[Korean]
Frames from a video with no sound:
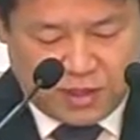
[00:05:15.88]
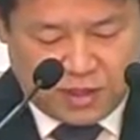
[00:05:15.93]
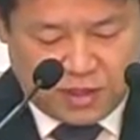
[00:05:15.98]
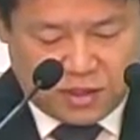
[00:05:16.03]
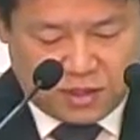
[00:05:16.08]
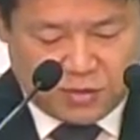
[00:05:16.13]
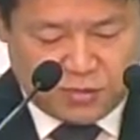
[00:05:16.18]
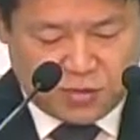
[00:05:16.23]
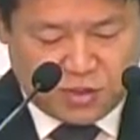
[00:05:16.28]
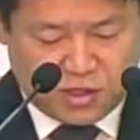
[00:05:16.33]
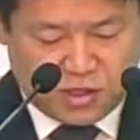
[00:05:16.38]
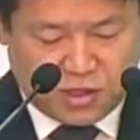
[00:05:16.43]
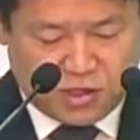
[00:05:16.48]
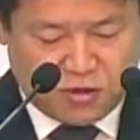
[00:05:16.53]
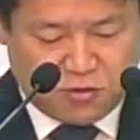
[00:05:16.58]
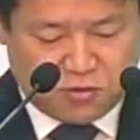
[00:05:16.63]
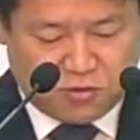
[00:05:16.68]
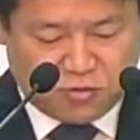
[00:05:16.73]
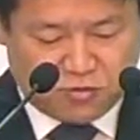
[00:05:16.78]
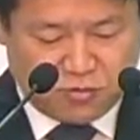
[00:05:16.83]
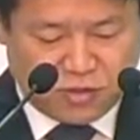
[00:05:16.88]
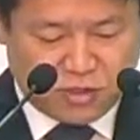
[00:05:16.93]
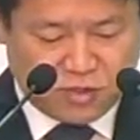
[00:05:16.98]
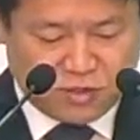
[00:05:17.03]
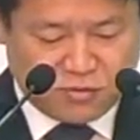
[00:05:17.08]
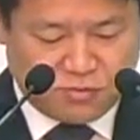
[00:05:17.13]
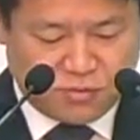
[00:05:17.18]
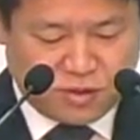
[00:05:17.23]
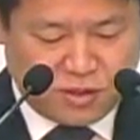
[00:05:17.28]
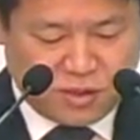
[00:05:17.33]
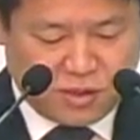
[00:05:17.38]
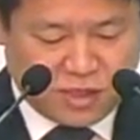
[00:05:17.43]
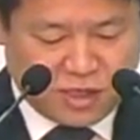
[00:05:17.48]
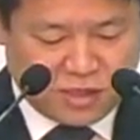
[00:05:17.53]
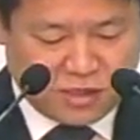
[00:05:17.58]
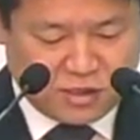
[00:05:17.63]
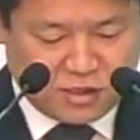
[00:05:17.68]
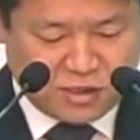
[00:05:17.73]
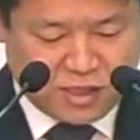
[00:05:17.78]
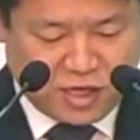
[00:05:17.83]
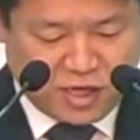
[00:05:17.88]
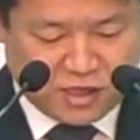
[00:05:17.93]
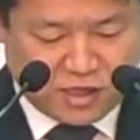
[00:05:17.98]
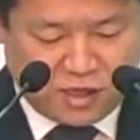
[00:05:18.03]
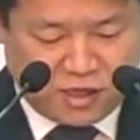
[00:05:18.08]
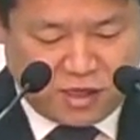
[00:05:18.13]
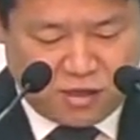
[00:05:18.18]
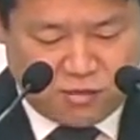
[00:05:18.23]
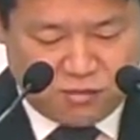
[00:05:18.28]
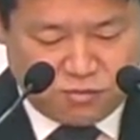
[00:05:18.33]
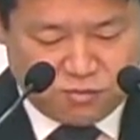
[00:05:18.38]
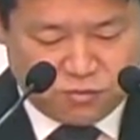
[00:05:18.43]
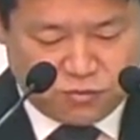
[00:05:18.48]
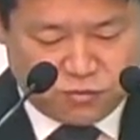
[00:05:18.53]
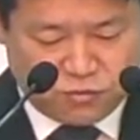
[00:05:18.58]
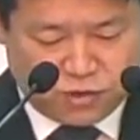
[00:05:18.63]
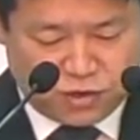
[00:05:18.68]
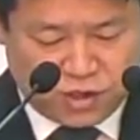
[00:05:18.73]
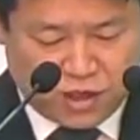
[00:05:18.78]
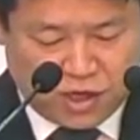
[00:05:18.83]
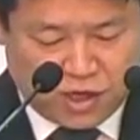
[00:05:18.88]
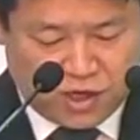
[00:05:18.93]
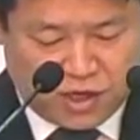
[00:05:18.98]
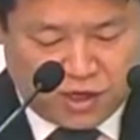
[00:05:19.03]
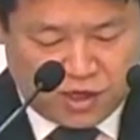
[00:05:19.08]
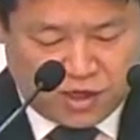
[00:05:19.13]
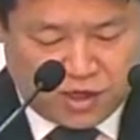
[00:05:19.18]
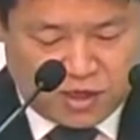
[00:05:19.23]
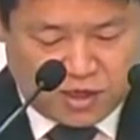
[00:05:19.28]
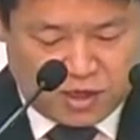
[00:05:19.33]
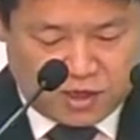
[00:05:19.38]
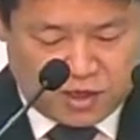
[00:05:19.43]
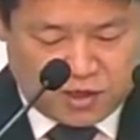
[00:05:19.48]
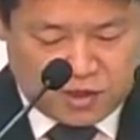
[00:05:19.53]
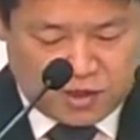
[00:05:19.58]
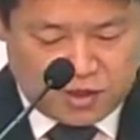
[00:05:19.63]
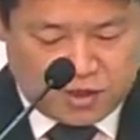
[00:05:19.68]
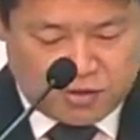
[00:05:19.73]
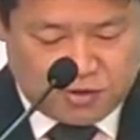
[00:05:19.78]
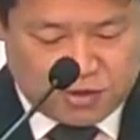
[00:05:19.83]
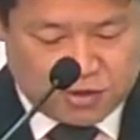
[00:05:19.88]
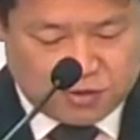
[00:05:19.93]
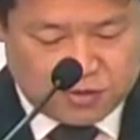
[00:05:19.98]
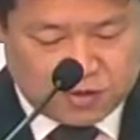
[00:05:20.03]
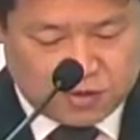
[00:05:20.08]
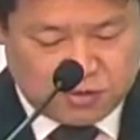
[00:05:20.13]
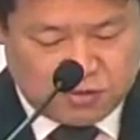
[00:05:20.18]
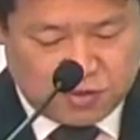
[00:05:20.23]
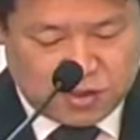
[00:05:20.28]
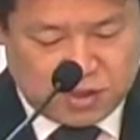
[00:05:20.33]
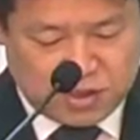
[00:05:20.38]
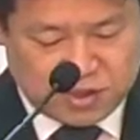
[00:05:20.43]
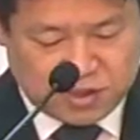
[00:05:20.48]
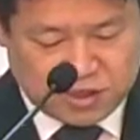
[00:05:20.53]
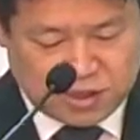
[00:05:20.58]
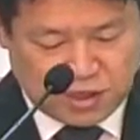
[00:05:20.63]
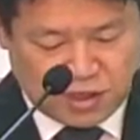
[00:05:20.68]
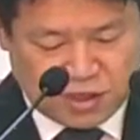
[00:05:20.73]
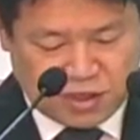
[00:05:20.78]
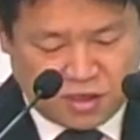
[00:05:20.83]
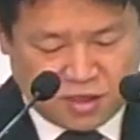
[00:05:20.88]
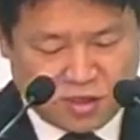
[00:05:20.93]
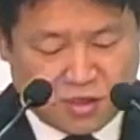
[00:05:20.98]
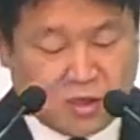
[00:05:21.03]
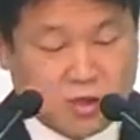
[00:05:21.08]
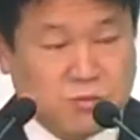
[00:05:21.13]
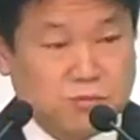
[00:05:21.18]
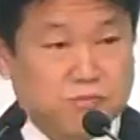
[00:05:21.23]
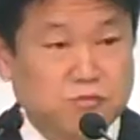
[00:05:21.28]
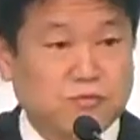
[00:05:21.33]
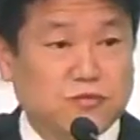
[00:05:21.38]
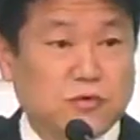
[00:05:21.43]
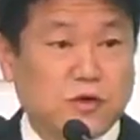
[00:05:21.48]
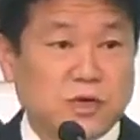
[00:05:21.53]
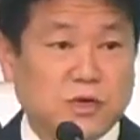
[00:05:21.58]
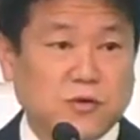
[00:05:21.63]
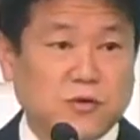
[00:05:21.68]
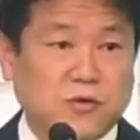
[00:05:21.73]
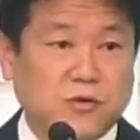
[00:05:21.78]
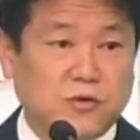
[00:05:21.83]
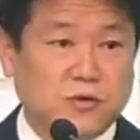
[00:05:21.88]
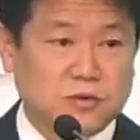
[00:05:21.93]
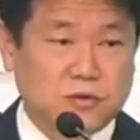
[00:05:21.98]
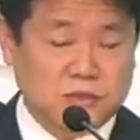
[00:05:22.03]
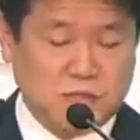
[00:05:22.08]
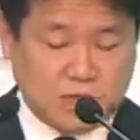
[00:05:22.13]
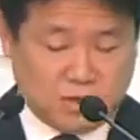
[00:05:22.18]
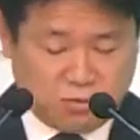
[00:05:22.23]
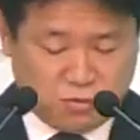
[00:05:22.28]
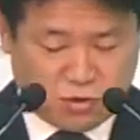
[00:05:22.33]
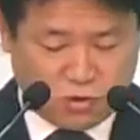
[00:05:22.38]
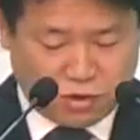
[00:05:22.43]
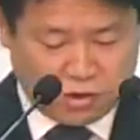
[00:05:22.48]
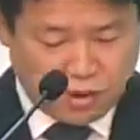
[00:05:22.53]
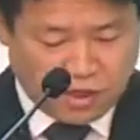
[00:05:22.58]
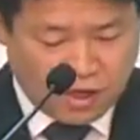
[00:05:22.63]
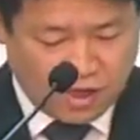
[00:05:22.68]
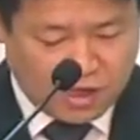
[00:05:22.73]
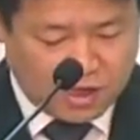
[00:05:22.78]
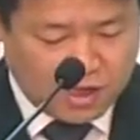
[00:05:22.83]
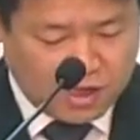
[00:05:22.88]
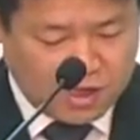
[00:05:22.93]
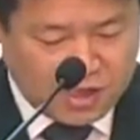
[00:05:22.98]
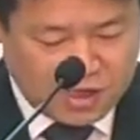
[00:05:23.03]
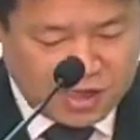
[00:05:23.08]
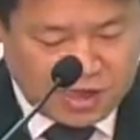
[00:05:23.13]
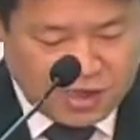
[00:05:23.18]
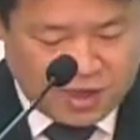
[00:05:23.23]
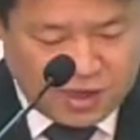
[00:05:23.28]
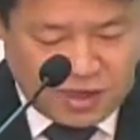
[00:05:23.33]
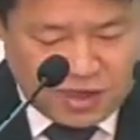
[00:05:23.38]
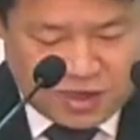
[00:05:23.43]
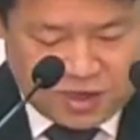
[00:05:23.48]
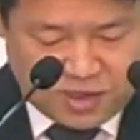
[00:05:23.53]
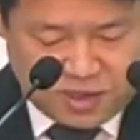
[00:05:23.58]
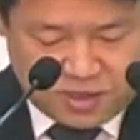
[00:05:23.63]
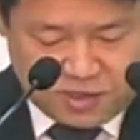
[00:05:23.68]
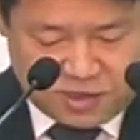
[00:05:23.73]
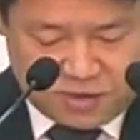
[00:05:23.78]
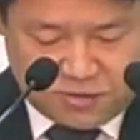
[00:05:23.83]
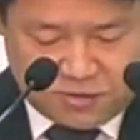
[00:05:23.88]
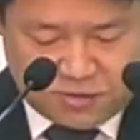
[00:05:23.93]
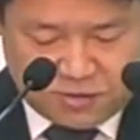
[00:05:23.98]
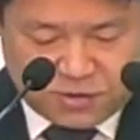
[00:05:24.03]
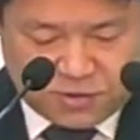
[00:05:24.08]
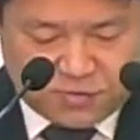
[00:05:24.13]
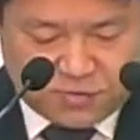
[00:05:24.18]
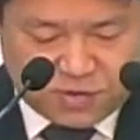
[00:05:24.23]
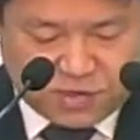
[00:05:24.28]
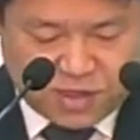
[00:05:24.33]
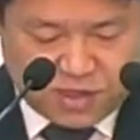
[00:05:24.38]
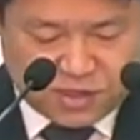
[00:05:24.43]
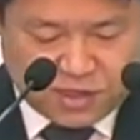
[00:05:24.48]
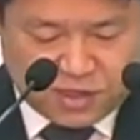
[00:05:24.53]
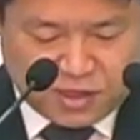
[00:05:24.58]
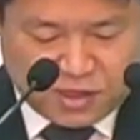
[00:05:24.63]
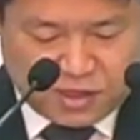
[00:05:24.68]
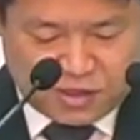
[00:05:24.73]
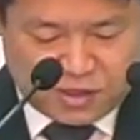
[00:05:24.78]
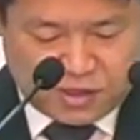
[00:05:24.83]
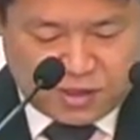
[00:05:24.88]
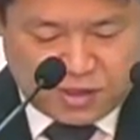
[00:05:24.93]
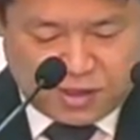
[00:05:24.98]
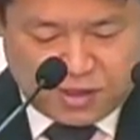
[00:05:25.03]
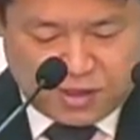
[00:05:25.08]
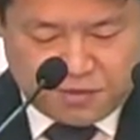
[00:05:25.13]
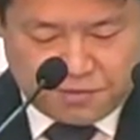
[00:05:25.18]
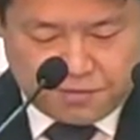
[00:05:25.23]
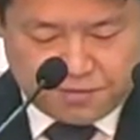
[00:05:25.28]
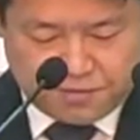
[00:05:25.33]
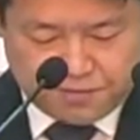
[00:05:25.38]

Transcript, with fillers: 10장에 나오는 말씀이 나는 양의 문이다. 이렇게 나와 있고 11장에 나는 부활이요 생명이다. 그리고 14장에 이제